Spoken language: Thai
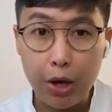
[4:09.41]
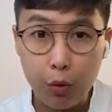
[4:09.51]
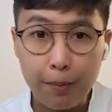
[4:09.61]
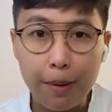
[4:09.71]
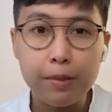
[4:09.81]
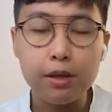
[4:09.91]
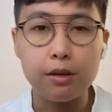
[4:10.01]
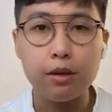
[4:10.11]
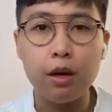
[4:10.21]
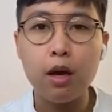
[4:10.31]
ปล่อยไว้แป๊บห
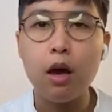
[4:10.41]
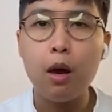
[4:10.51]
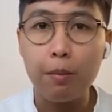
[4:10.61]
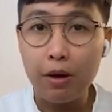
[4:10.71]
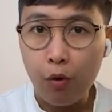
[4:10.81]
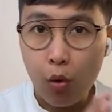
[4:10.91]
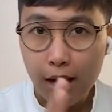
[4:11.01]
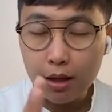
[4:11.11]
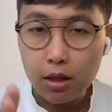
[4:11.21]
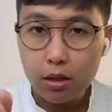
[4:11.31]
นึ่งไปโฟ
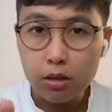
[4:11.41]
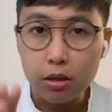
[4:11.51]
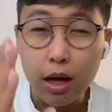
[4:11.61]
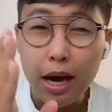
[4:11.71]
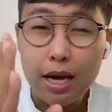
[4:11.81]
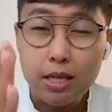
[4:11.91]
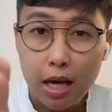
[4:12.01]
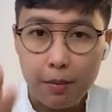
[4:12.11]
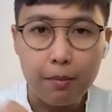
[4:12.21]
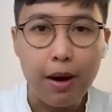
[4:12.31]
กัสเรื่องอื่นให้
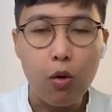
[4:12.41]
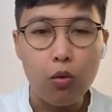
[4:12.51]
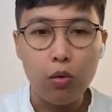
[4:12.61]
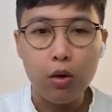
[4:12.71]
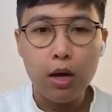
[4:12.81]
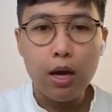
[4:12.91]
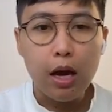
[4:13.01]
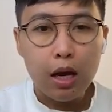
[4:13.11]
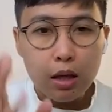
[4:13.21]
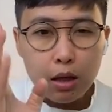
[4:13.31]
ใจมันเบา
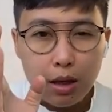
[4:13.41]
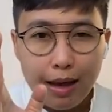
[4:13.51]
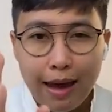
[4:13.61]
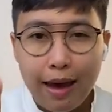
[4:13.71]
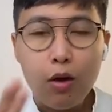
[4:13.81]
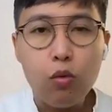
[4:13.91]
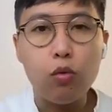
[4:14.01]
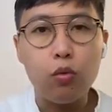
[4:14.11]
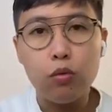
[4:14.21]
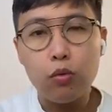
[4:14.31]
แล้ว